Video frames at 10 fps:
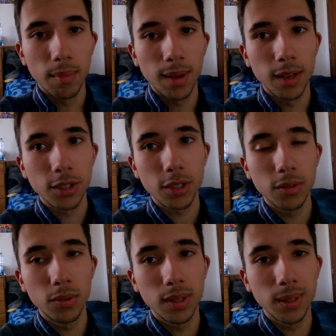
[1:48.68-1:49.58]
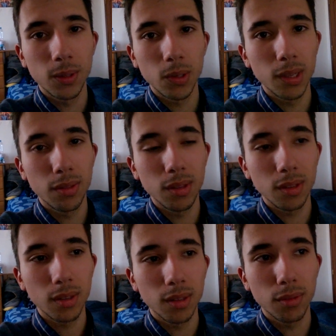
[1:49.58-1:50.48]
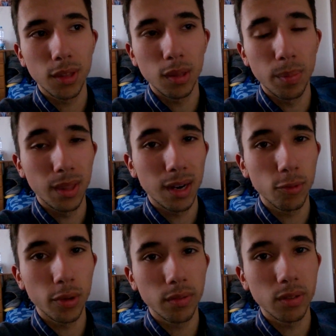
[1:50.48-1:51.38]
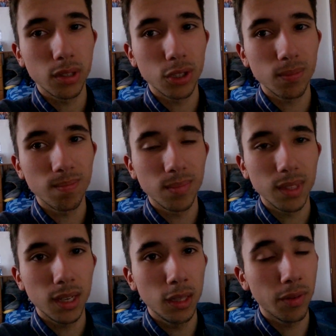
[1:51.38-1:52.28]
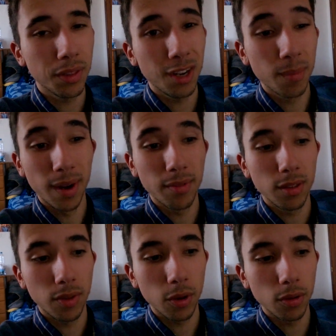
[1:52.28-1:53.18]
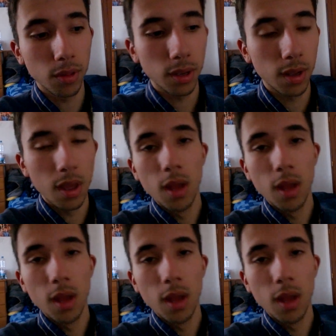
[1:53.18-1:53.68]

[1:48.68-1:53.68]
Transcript: Mas nunca acordei assim cedo para tirar fotografias e não vai ser em breve que isso vai acontecer.